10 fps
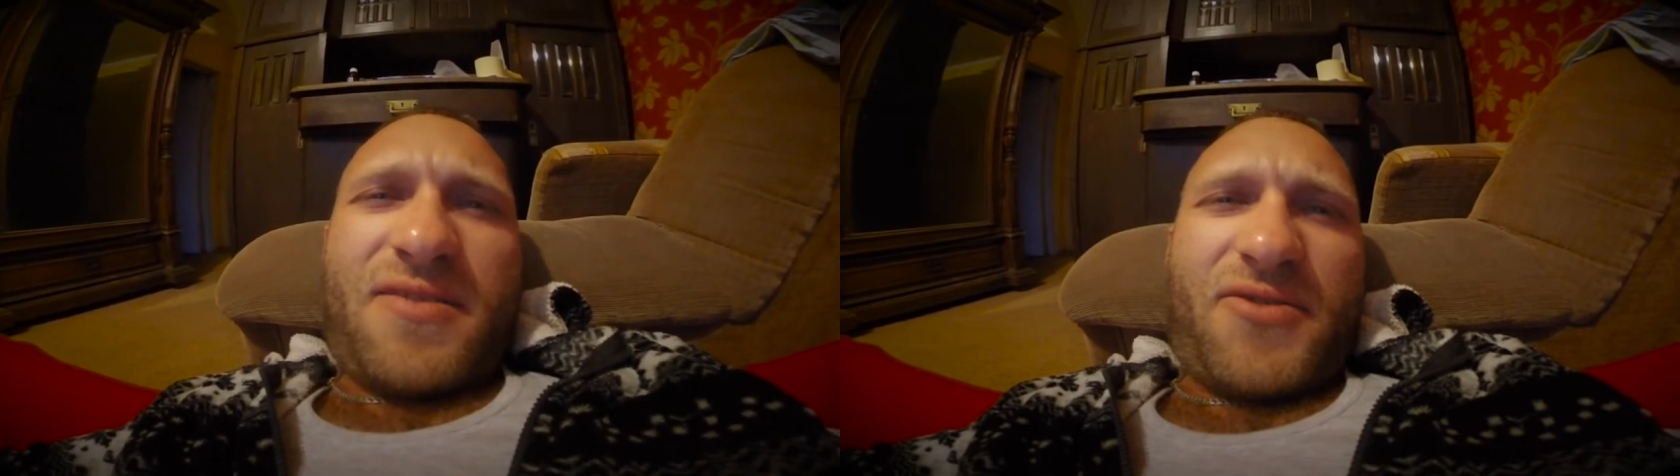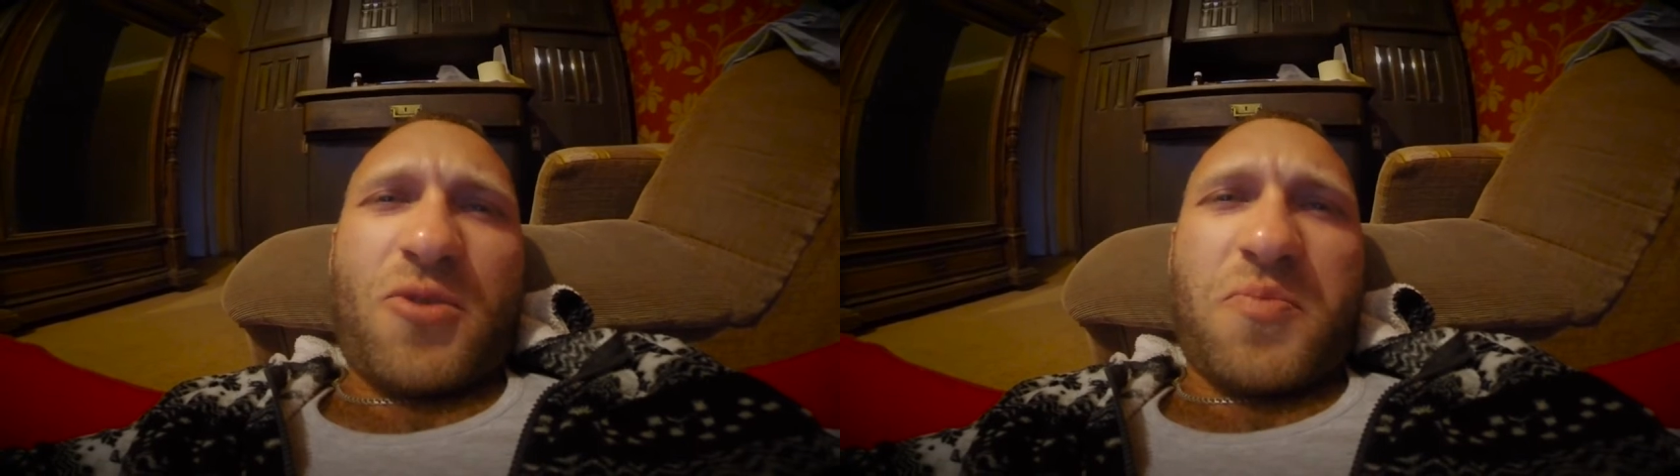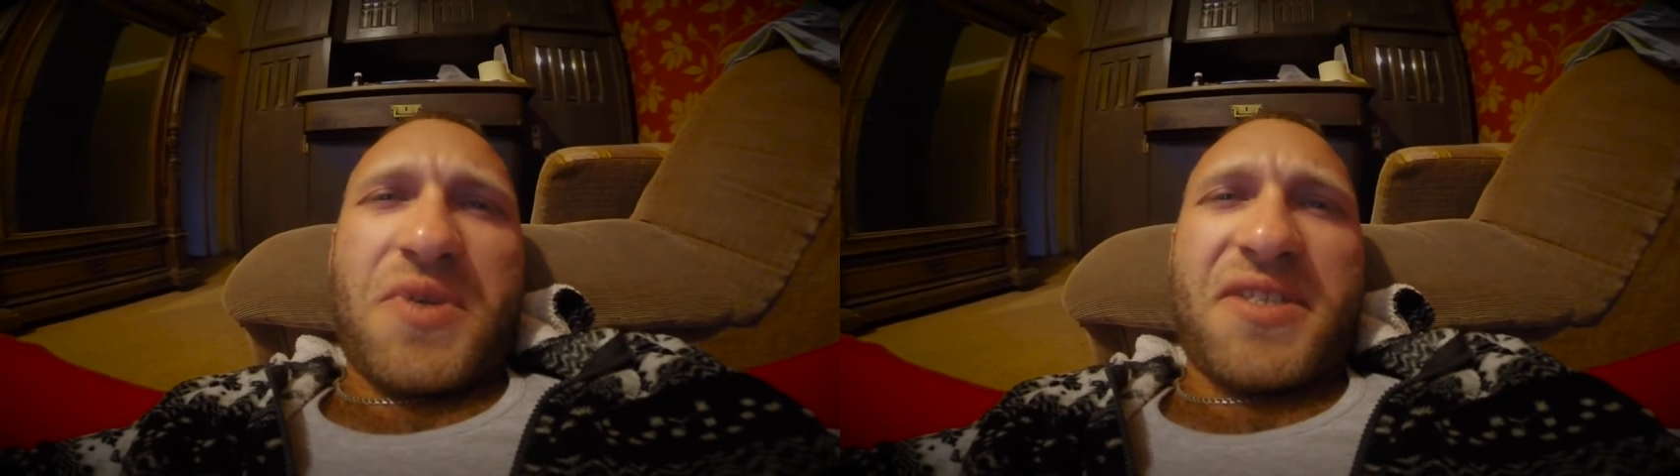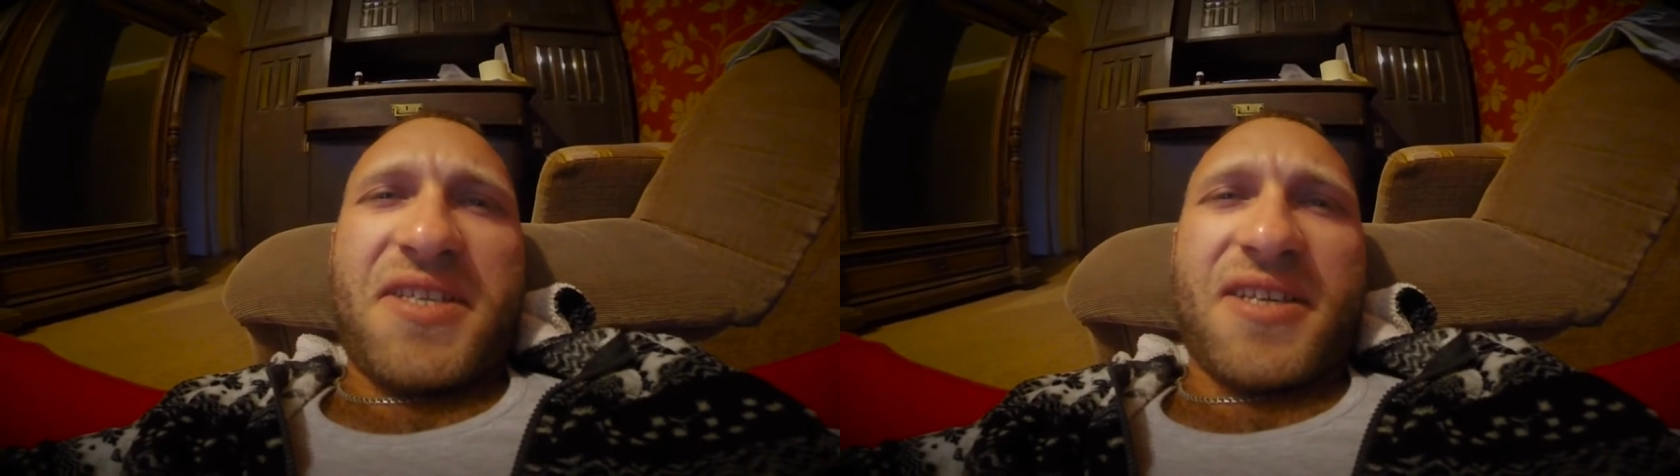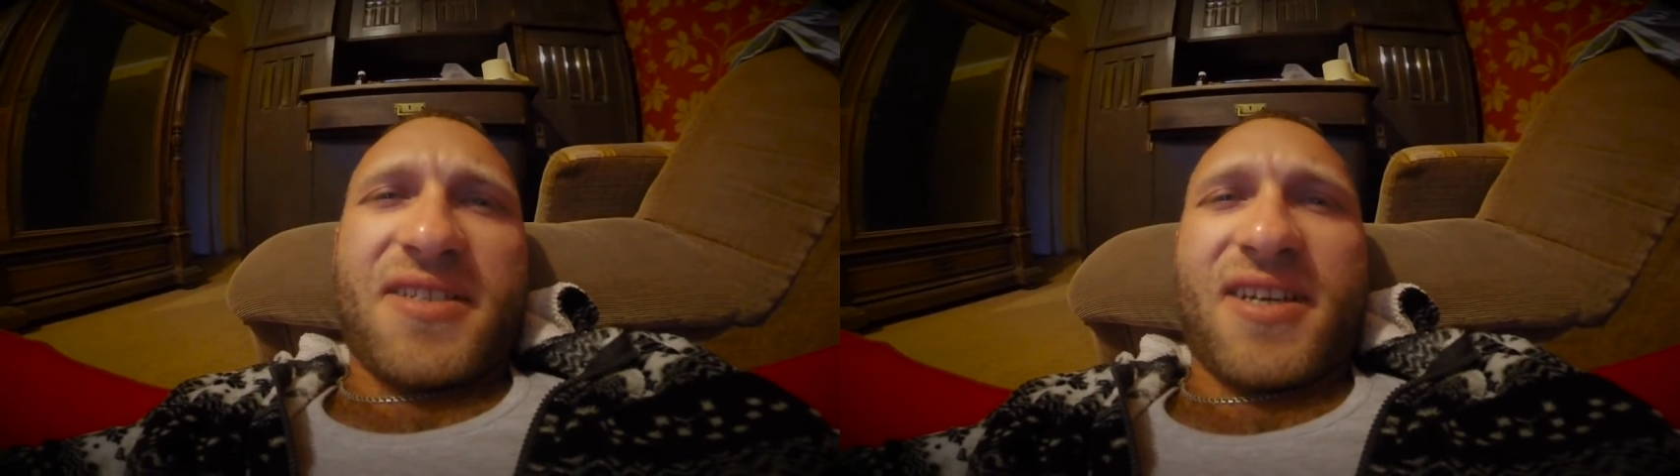Все,
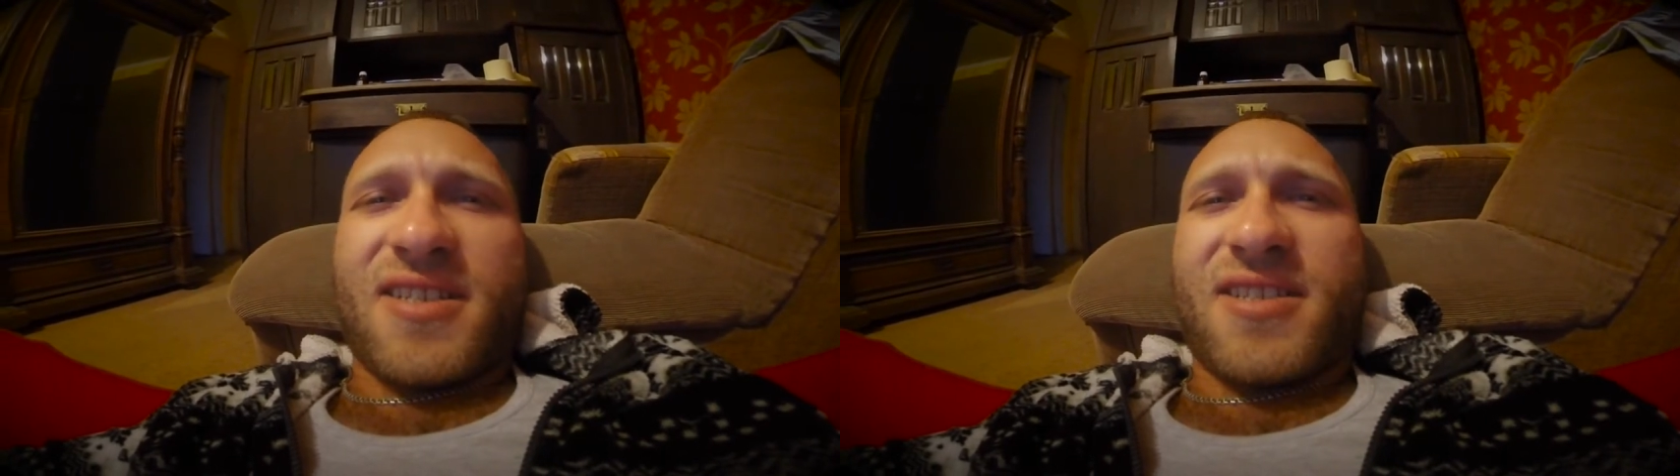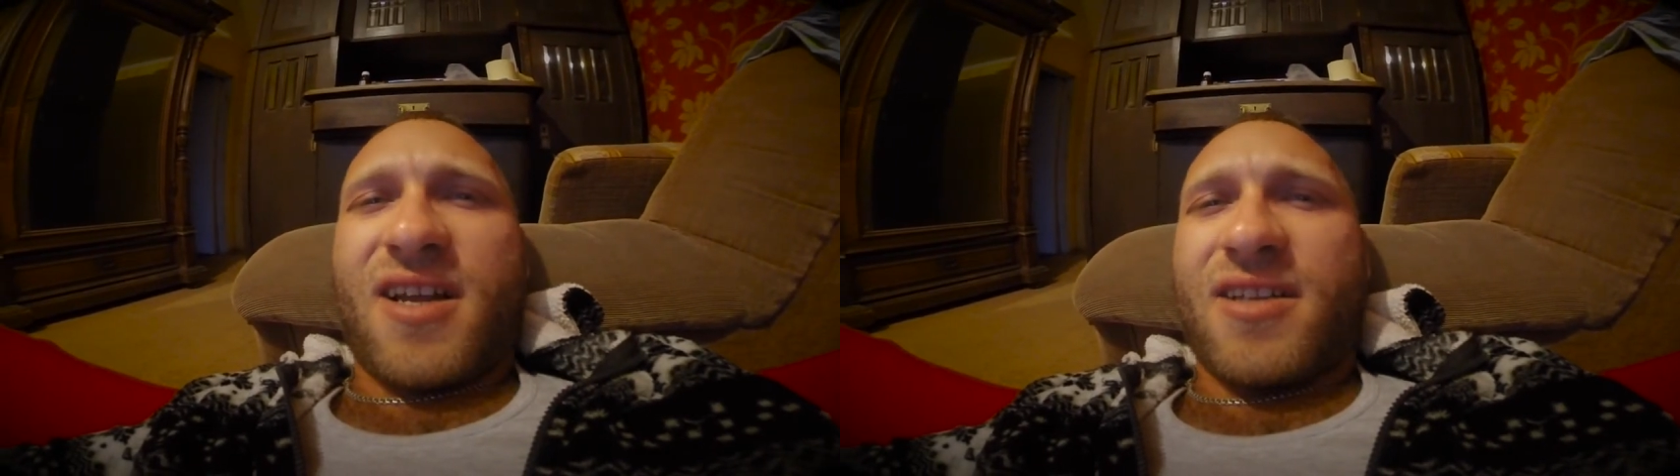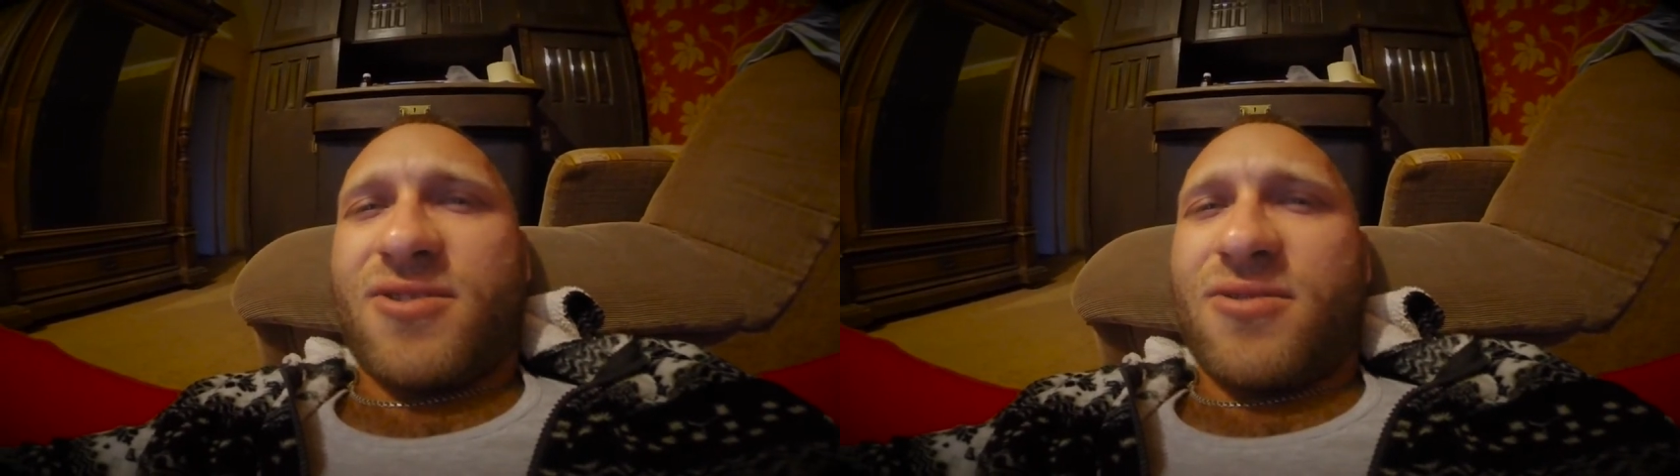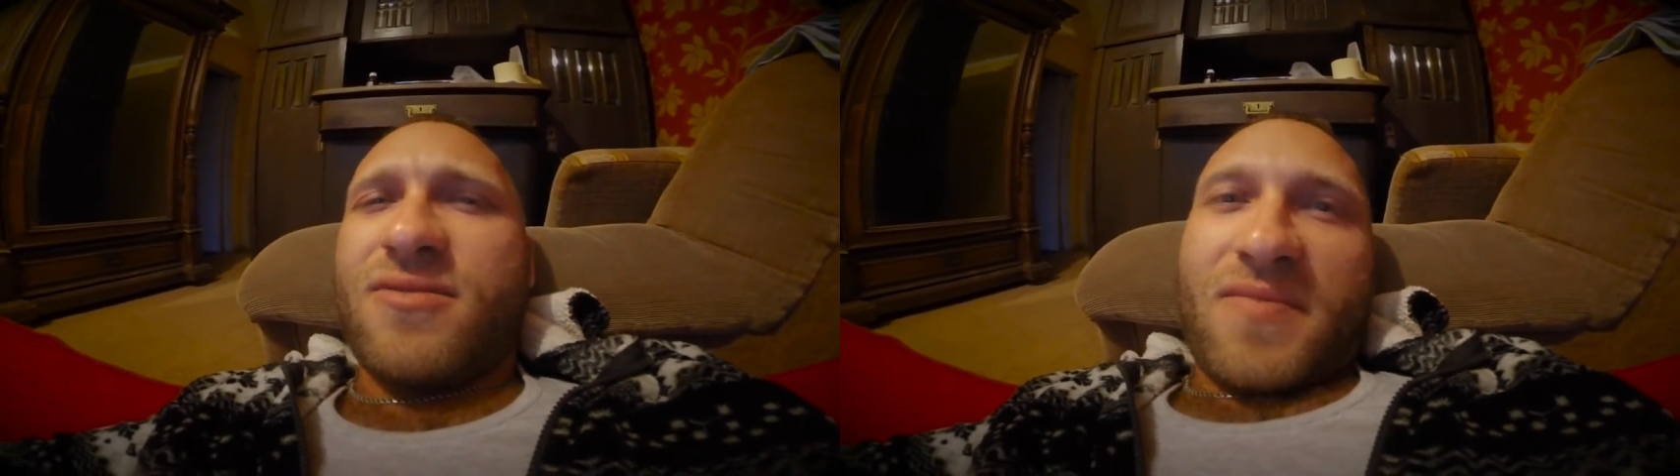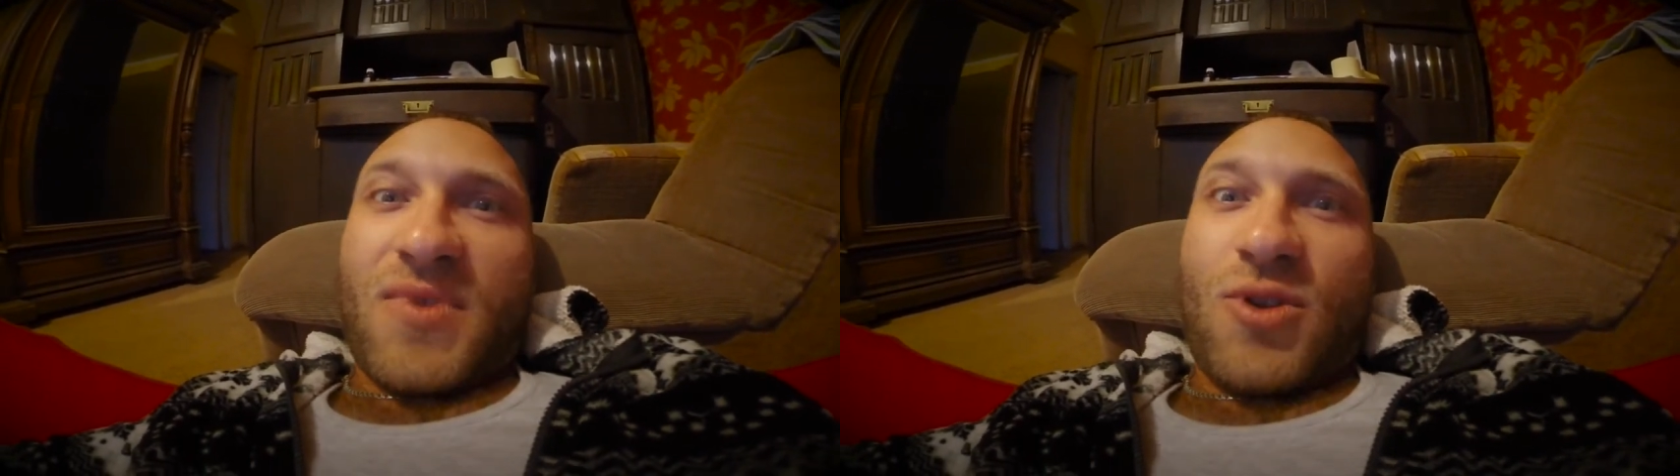пиздец, на кастрацию.
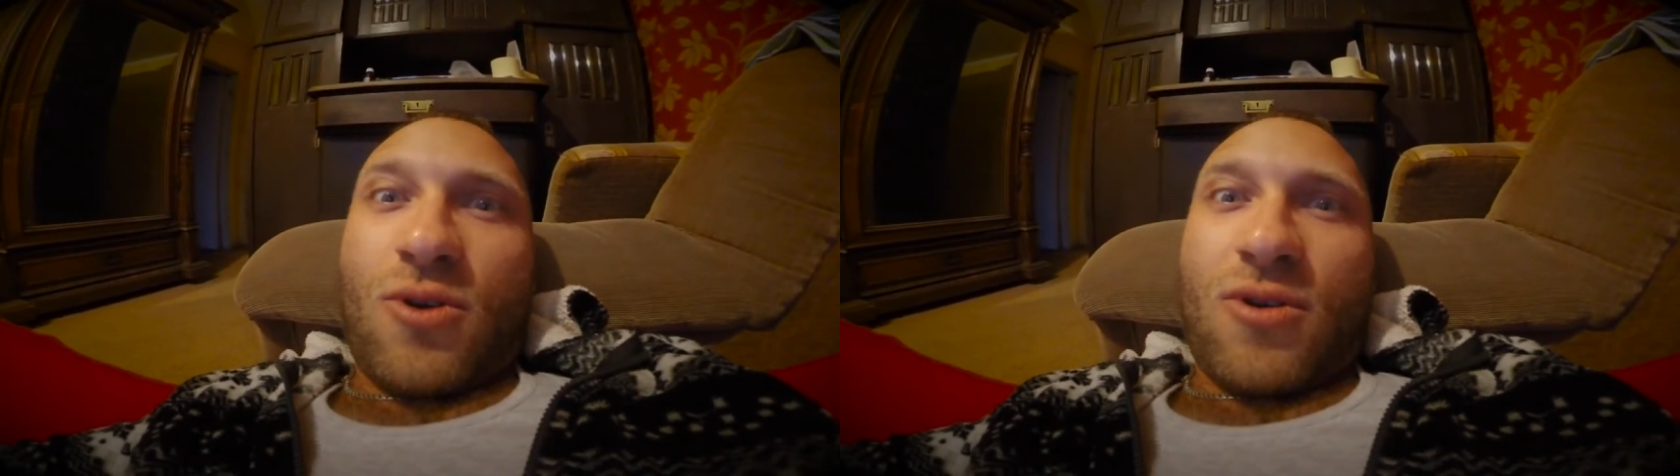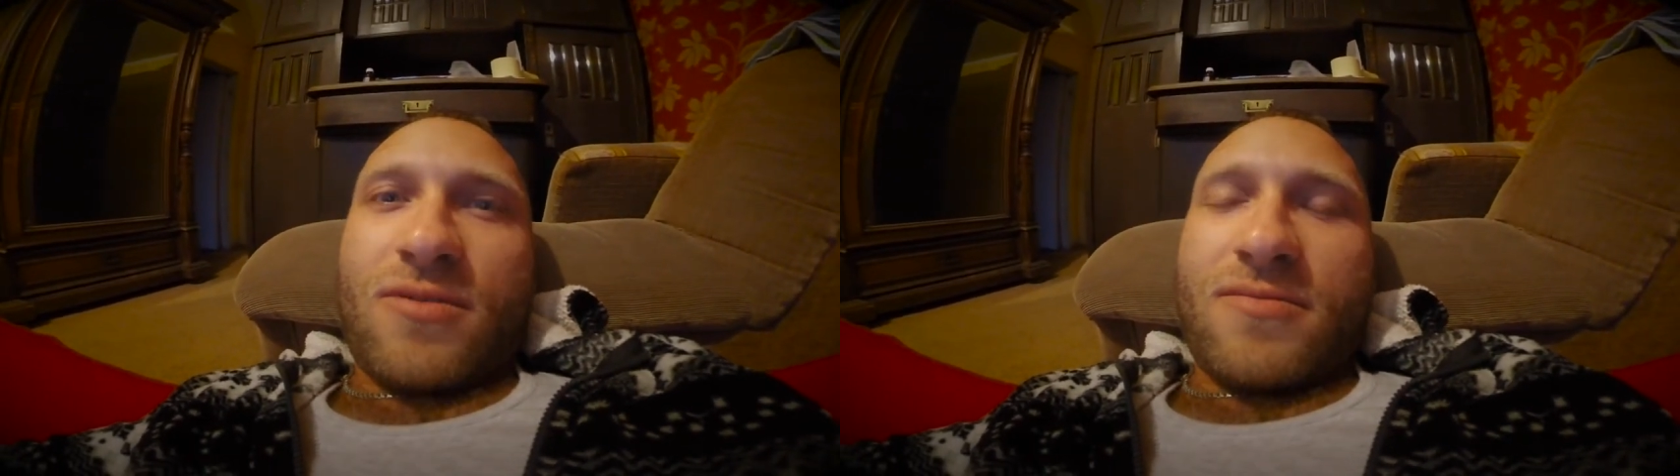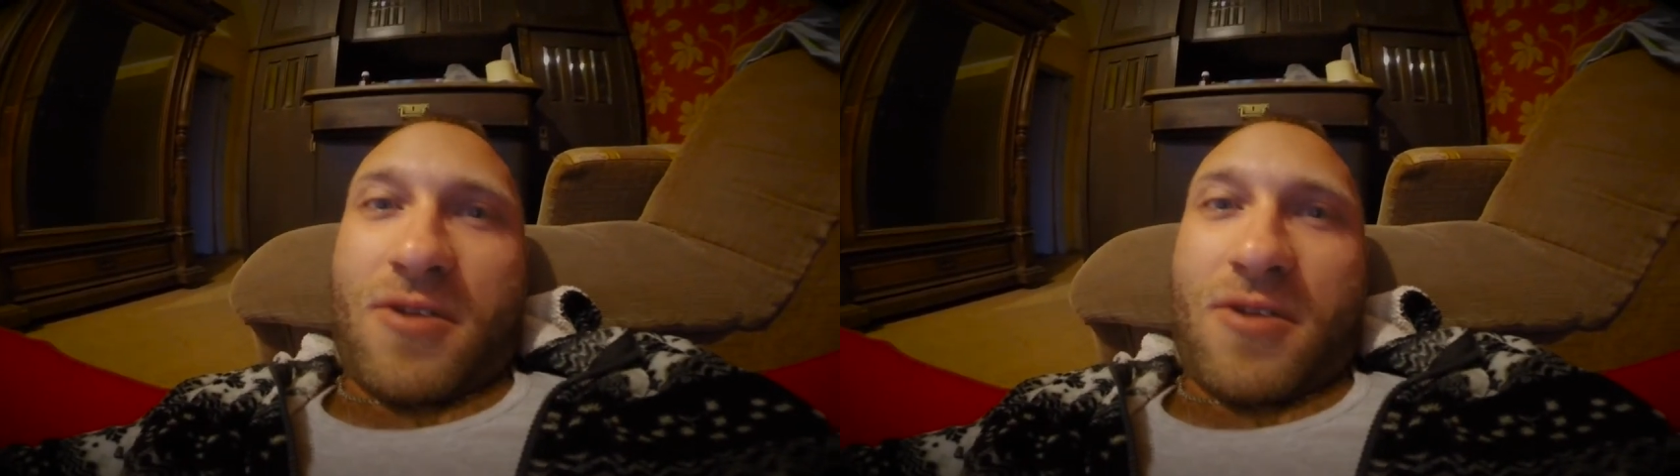Док.